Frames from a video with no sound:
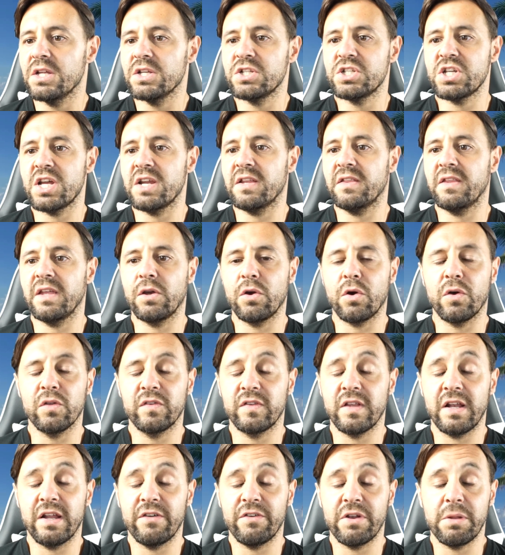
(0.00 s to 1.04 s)
certe
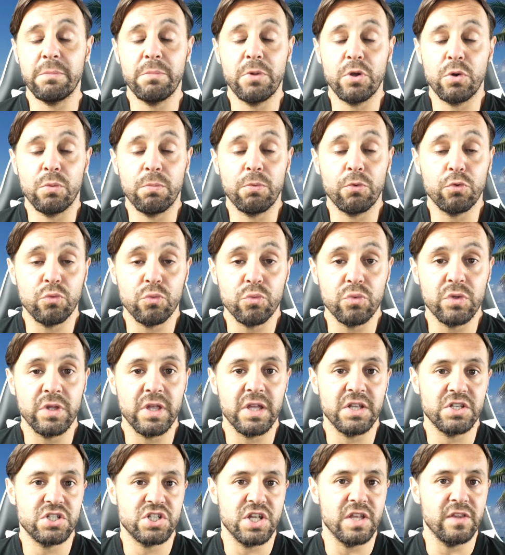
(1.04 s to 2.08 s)
cose l'avrebbero
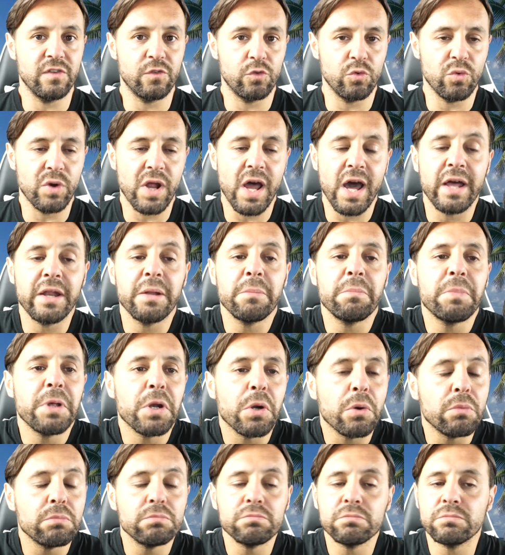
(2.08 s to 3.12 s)
potute censurare,
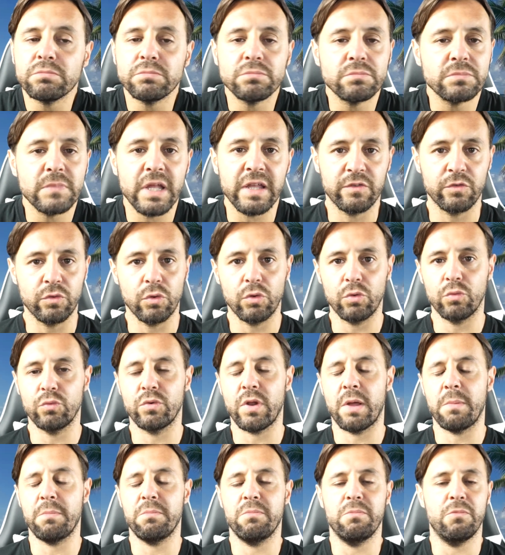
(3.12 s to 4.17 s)
però mm, è solo
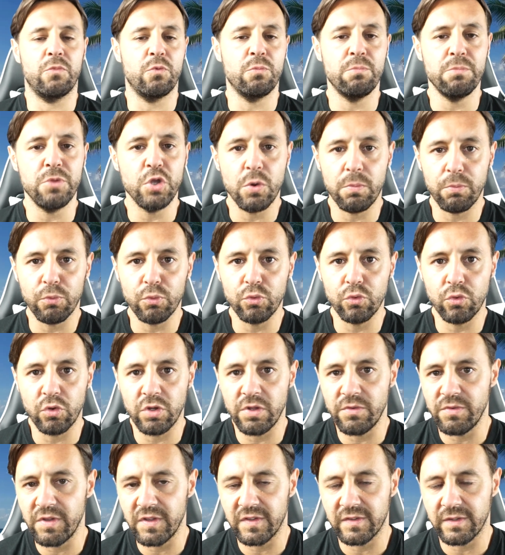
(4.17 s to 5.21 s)
una, un mio punto
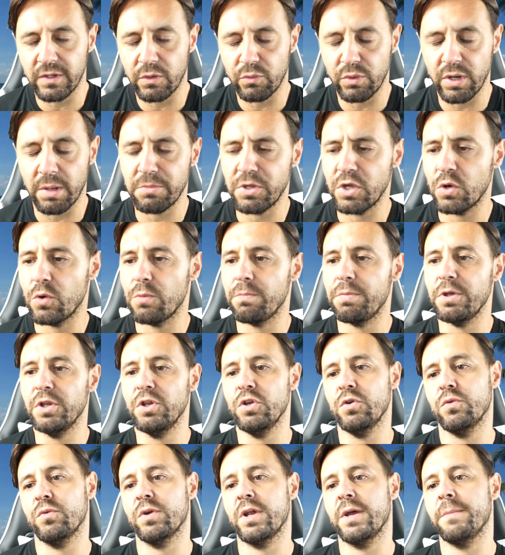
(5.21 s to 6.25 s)
di vista, una mia
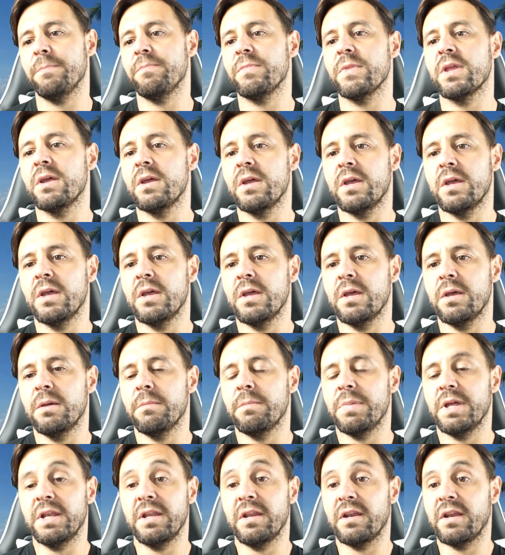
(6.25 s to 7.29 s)
opinione.
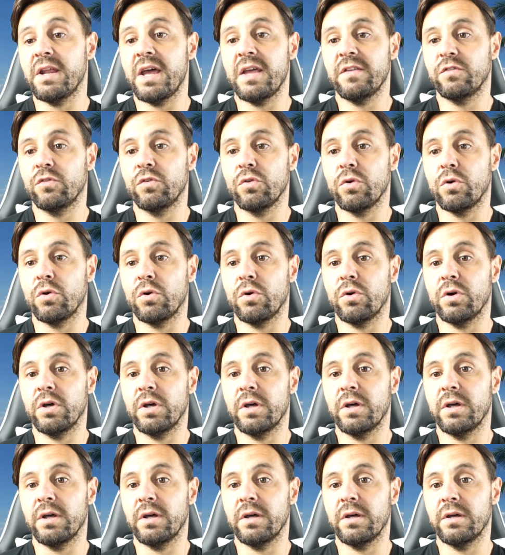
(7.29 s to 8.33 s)
Per il resto eh,
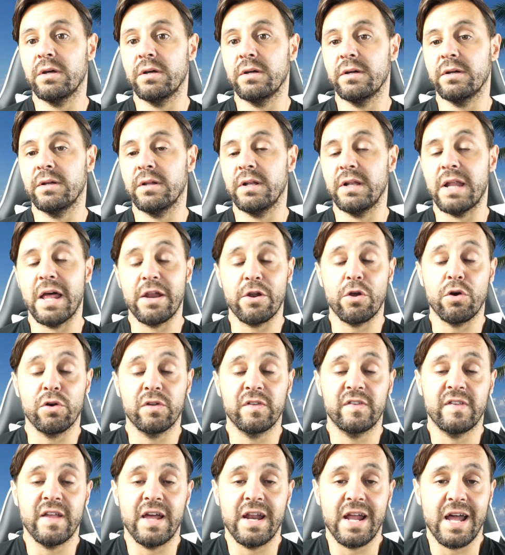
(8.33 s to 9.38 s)
la
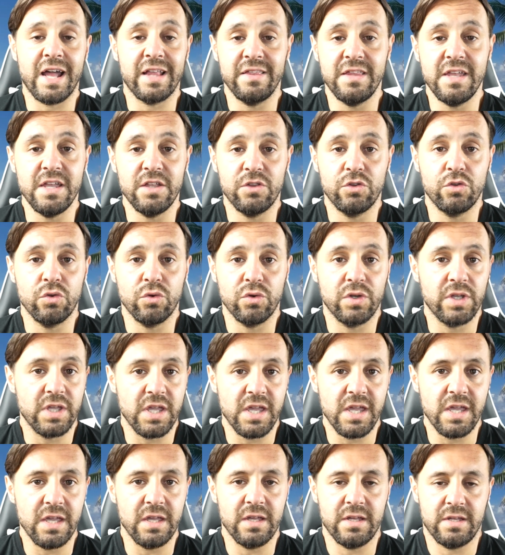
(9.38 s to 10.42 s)
Rockstar ha detto
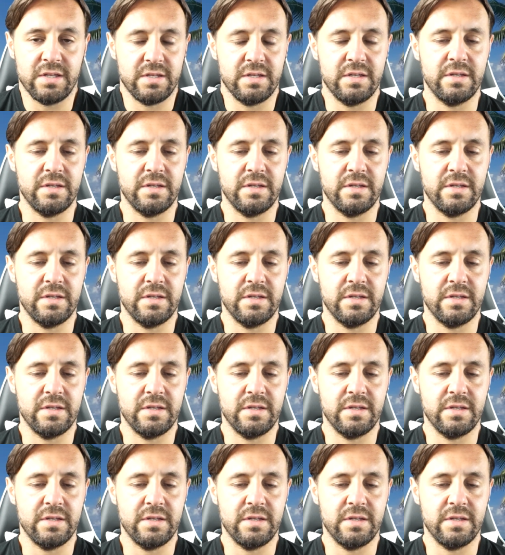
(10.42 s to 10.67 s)
che eh,